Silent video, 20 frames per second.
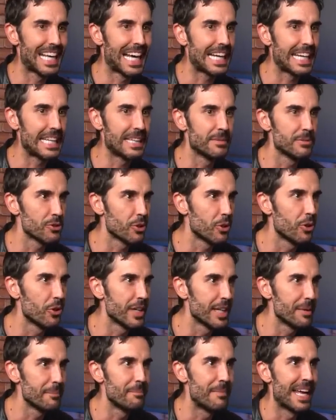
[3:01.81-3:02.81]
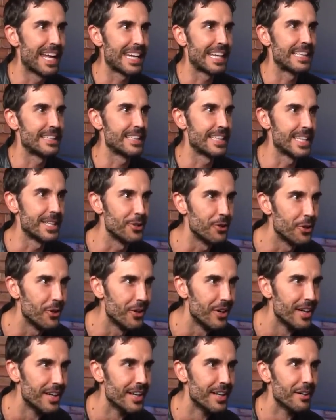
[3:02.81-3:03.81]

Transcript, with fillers: de aquí soy, me retiro,